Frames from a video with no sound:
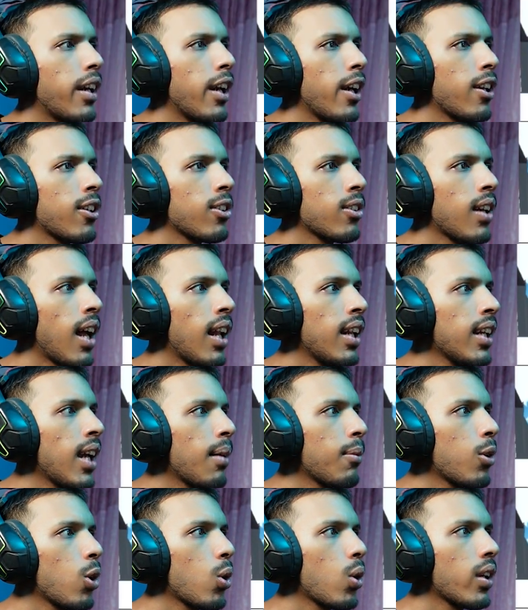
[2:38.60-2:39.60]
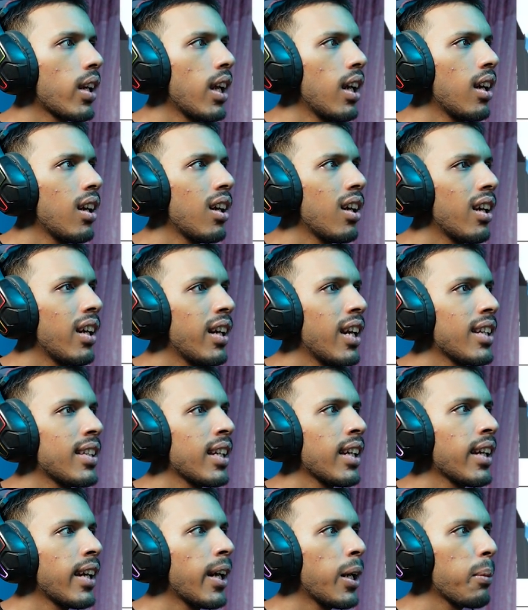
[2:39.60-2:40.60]
किट्स तो डाल दिया हम लोगों ने
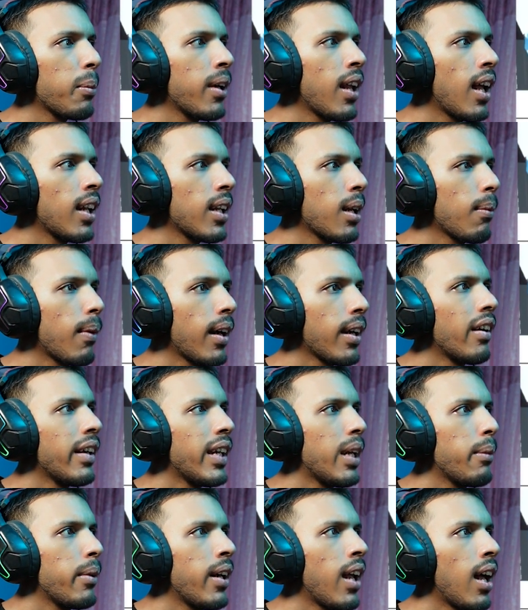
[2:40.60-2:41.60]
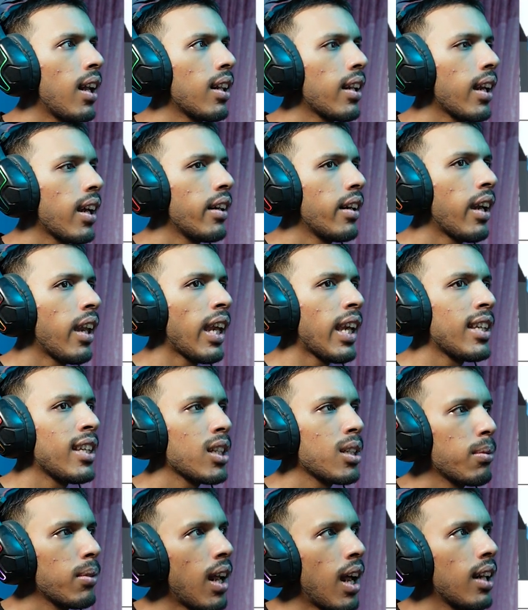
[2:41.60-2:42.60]
रेसिंग किट भी डाल दे भाई ये भी डाल दे
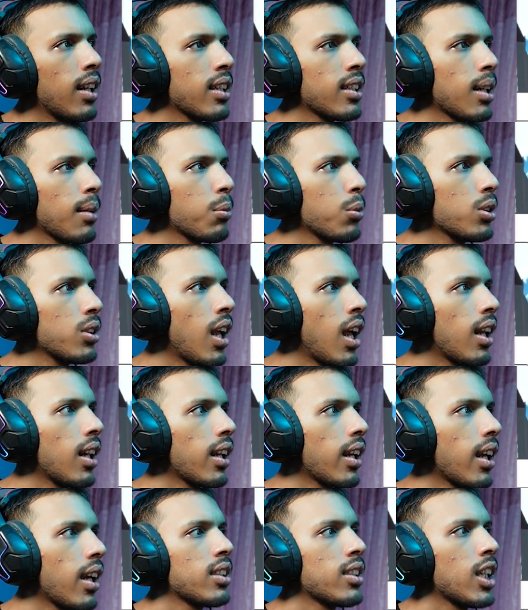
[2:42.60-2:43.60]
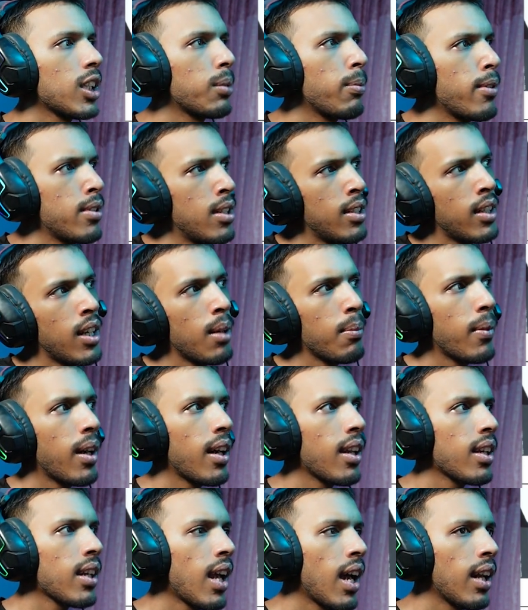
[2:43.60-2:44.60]
टीसीएस भी डाल दे सब कुछ डाल दे सस्पेंशन कम
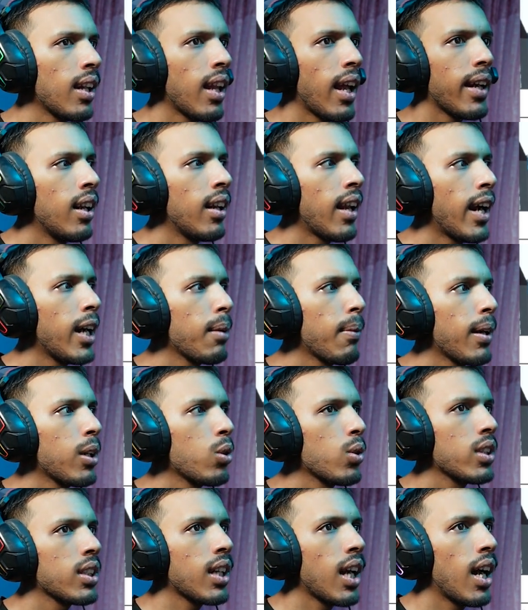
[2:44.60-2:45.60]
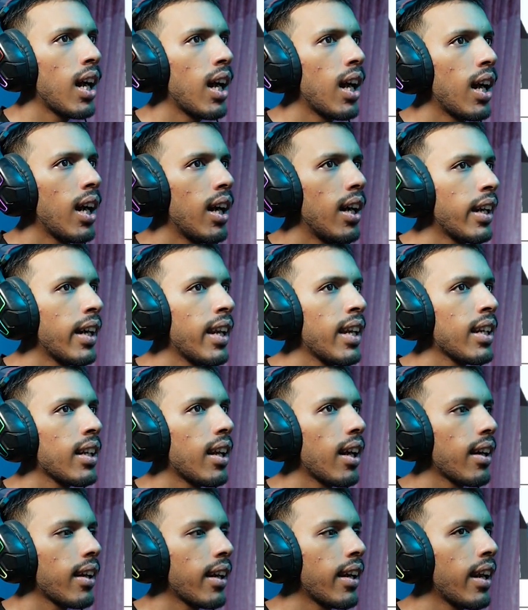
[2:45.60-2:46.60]
कर दिया है लाइट लाइट भाई तू इसका ग्रीन
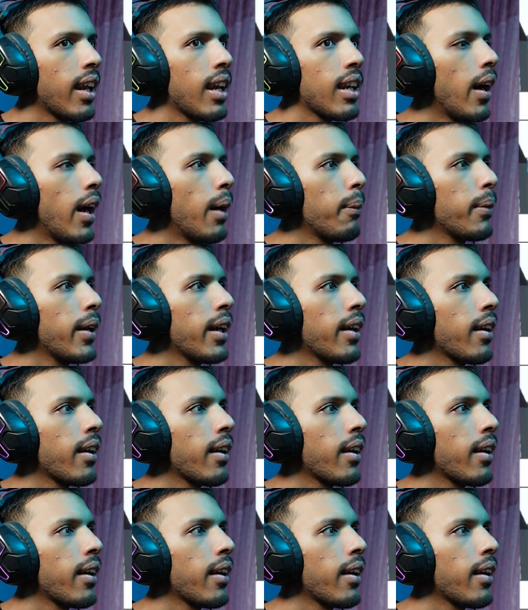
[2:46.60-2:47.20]
कर ग्रीन अपडेट